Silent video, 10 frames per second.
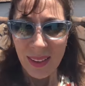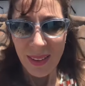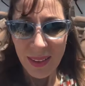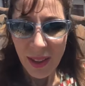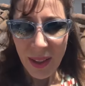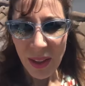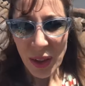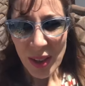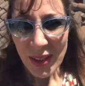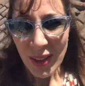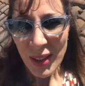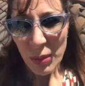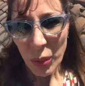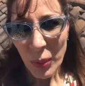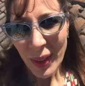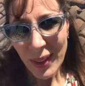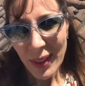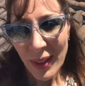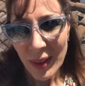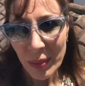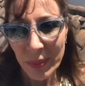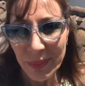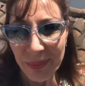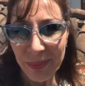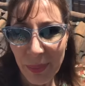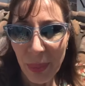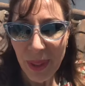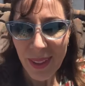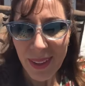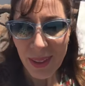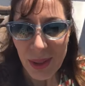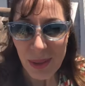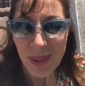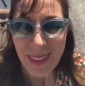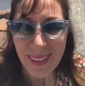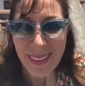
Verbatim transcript: И я, как чистый лист бумаги, приехала сюда.